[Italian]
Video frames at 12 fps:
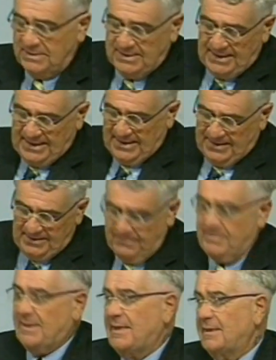Eh,
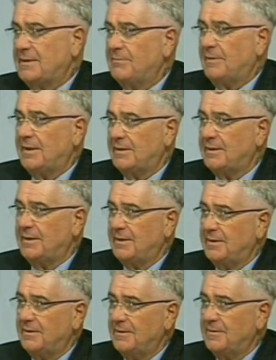perché
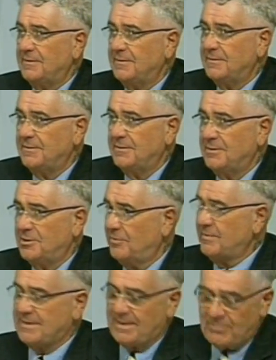altrimenti
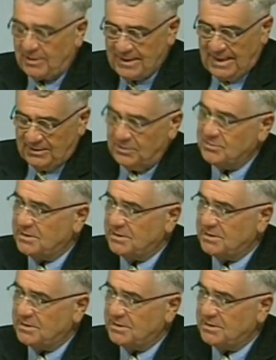dove stiamo andando?